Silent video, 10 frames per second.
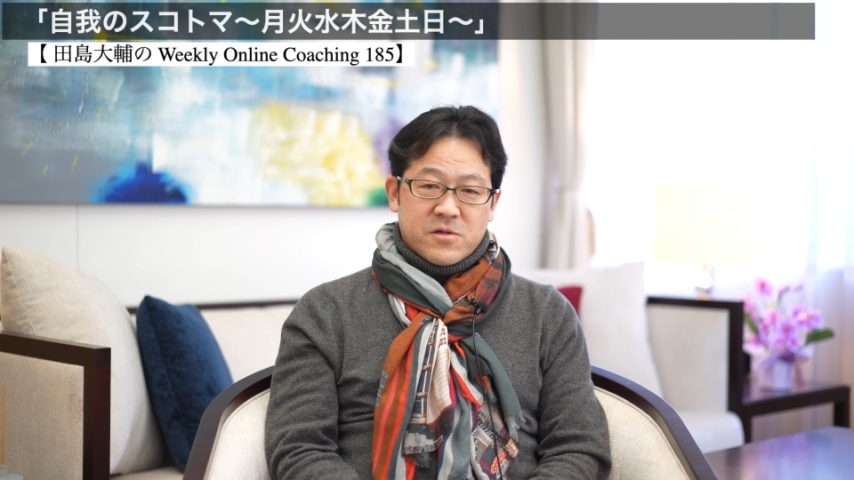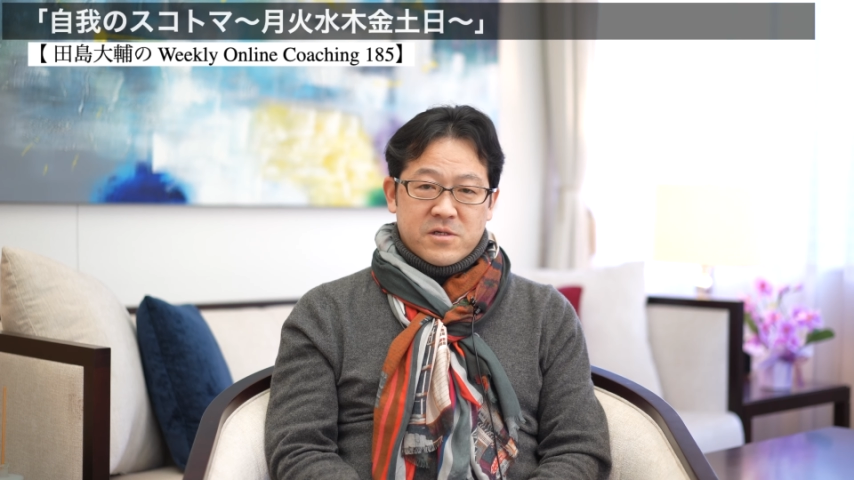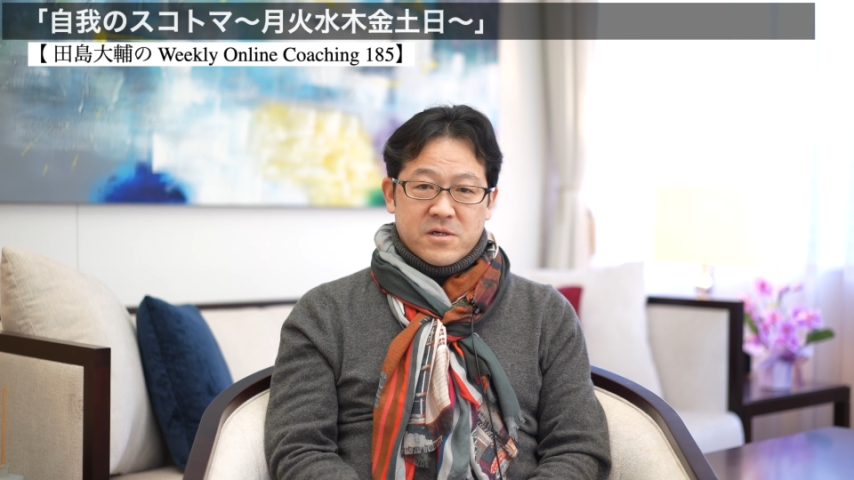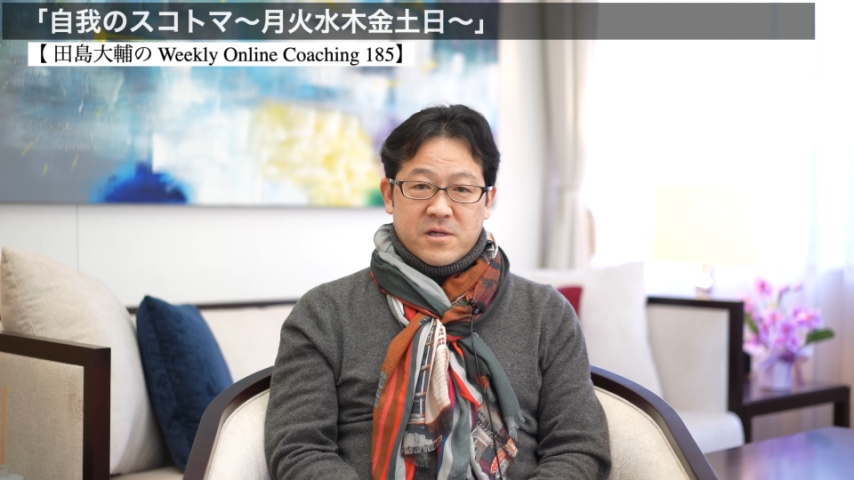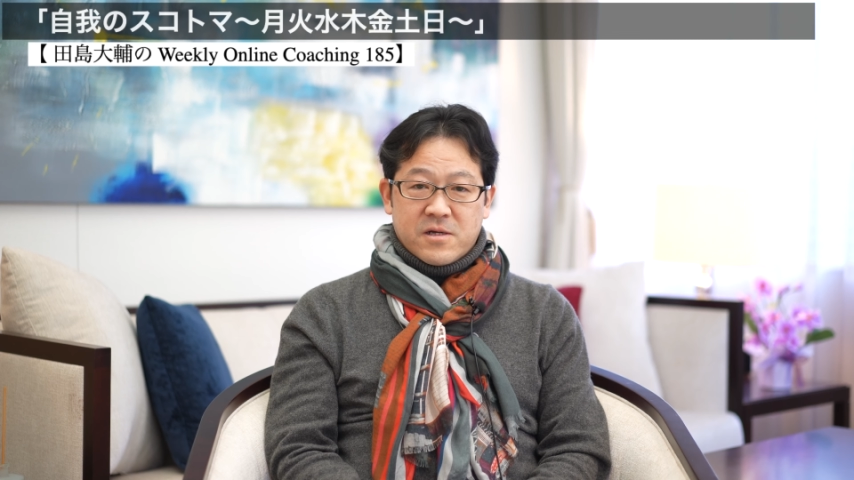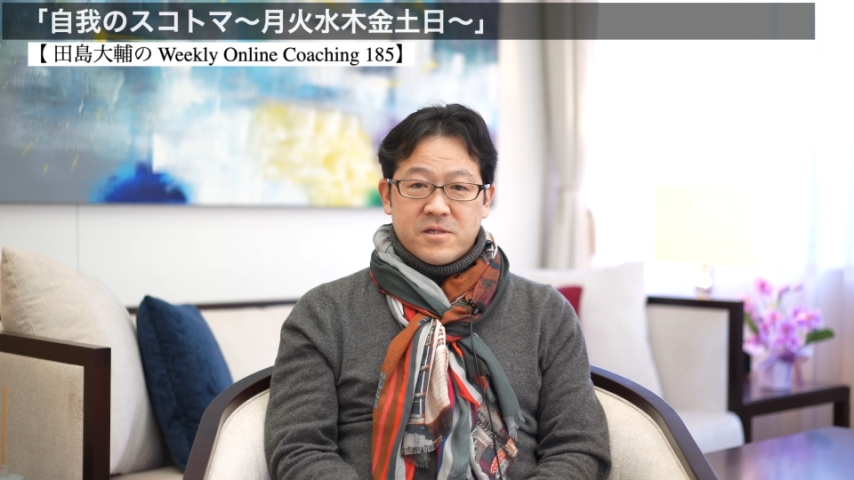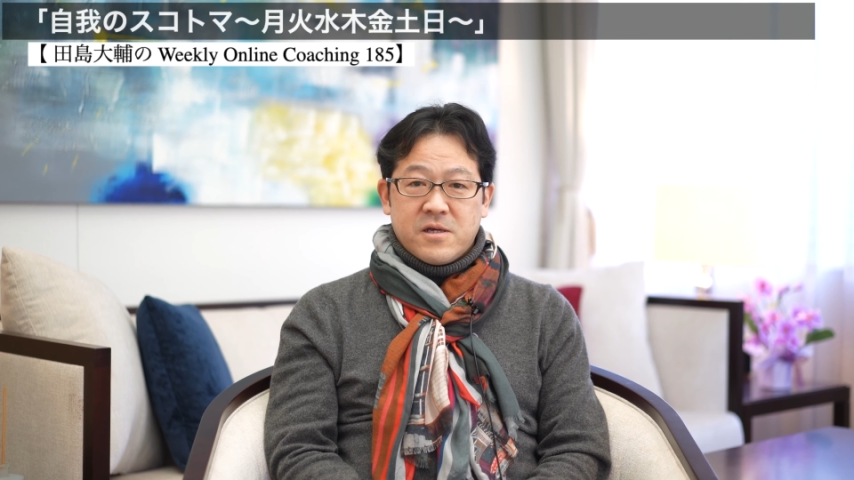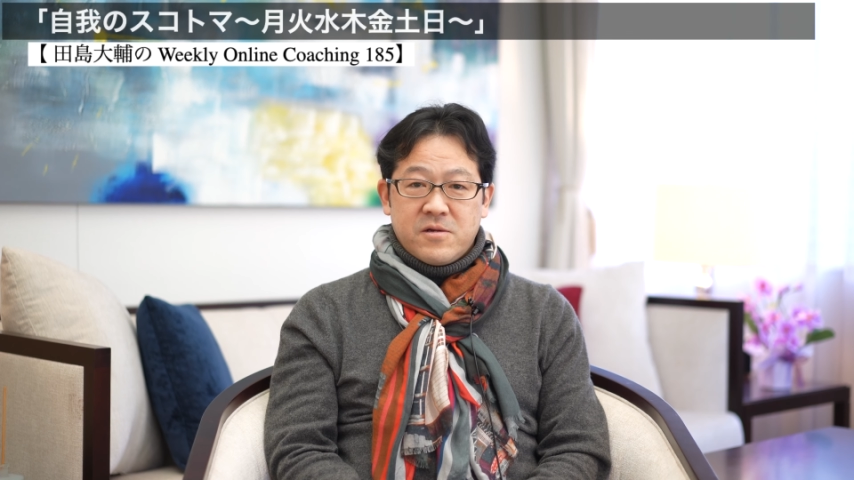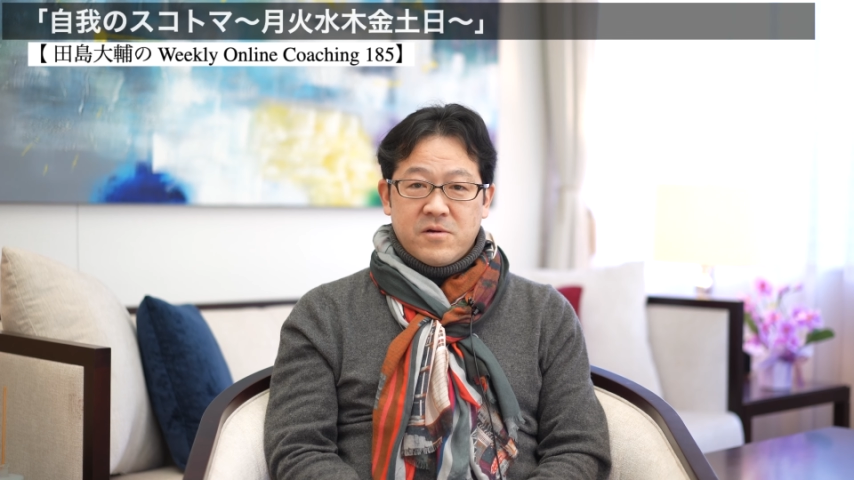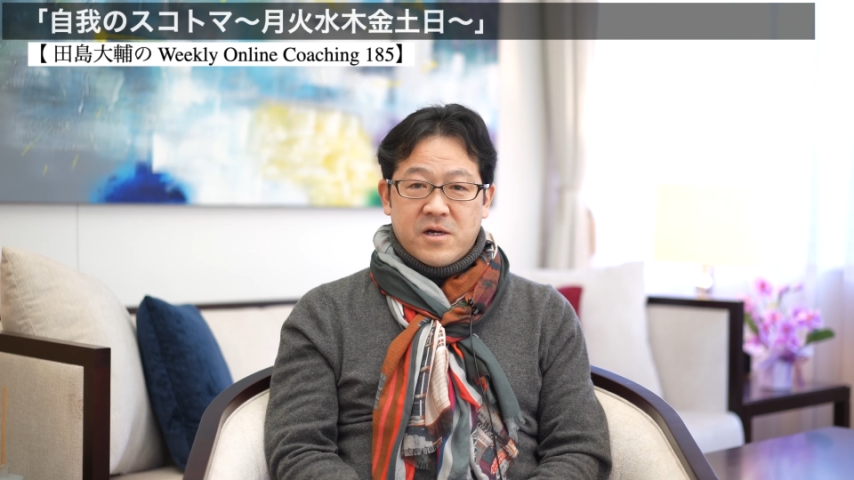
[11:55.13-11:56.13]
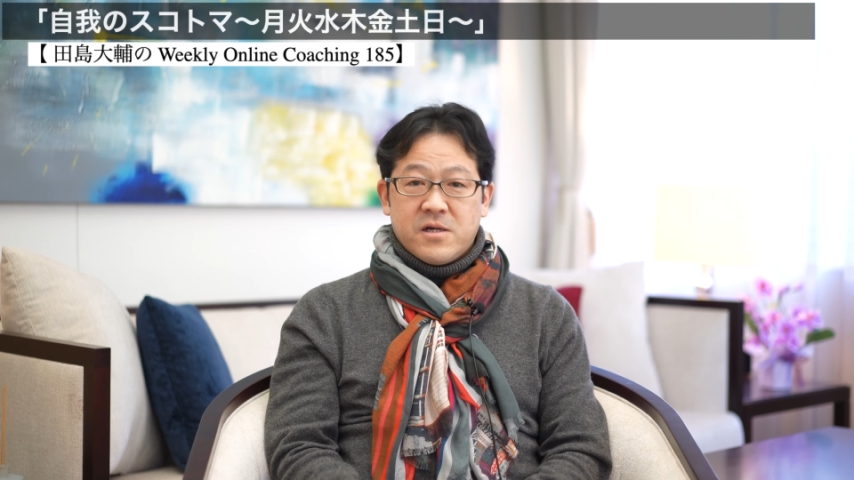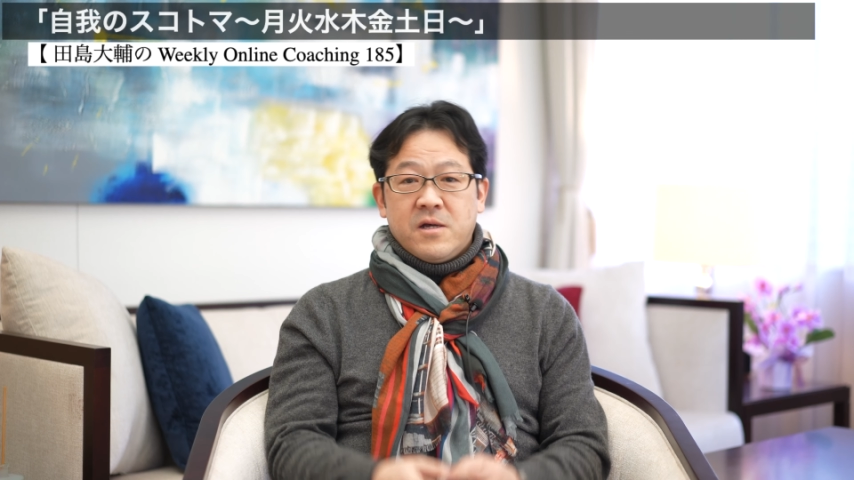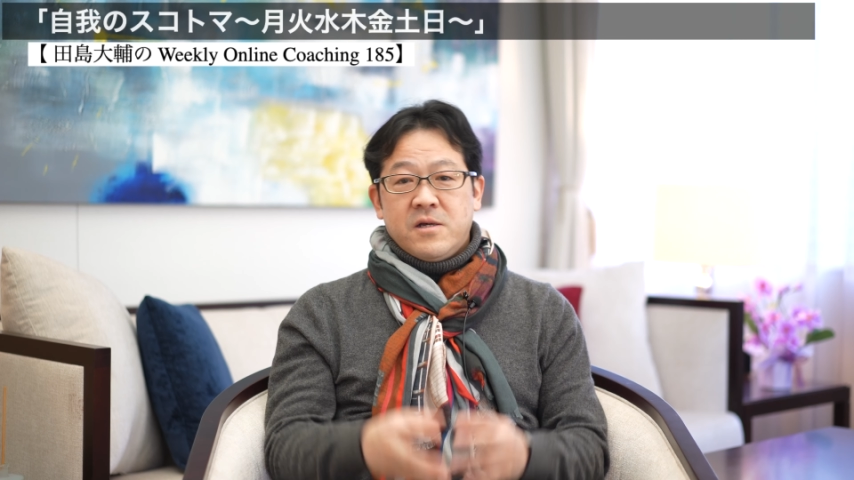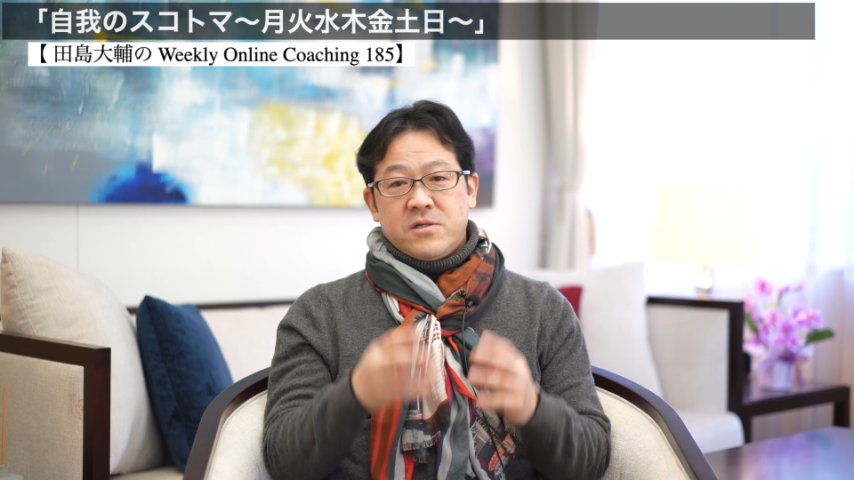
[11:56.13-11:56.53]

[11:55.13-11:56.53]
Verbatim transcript: たちがたくさんいるあ